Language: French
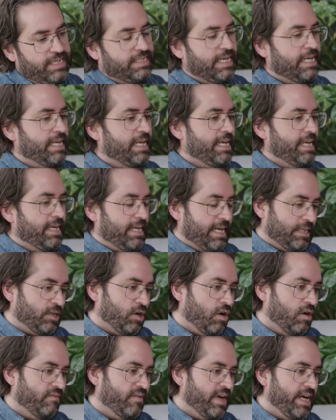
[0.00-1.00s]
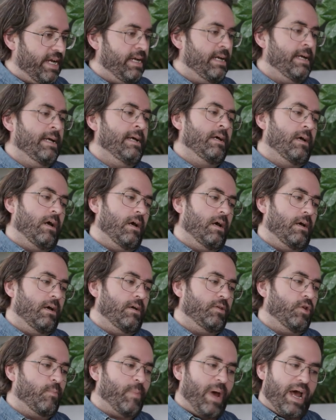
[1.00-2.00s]
des années 80
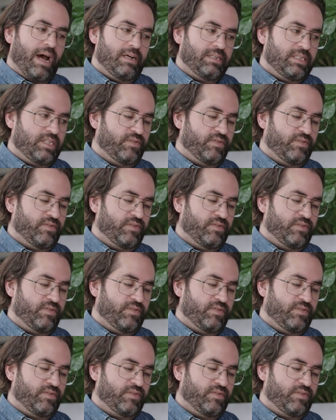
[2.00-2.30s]
euh, de parents